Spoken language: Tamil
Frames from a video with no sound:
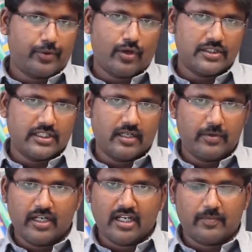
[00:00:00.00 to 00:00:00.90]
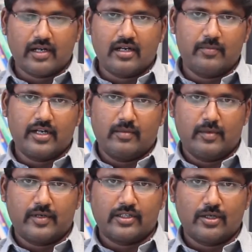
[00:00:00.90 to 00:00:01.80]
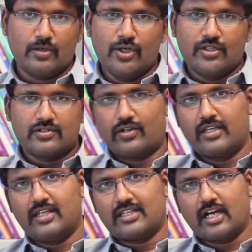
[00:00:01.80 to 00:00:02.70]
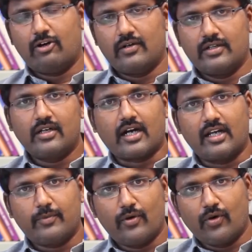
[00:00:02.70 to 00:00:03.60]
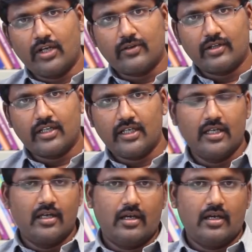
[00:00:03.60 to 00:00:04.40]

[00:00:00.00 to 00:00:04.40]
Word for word: ப்ராஜெக்ட் எப்படி நீங்கள் பண்ணலாம் அப்படின்னு நம்ம பார்த்தோம் ஸோ இந்த தகவல் வந்து கண்டிப்பாக உங்களுக்கு வந்து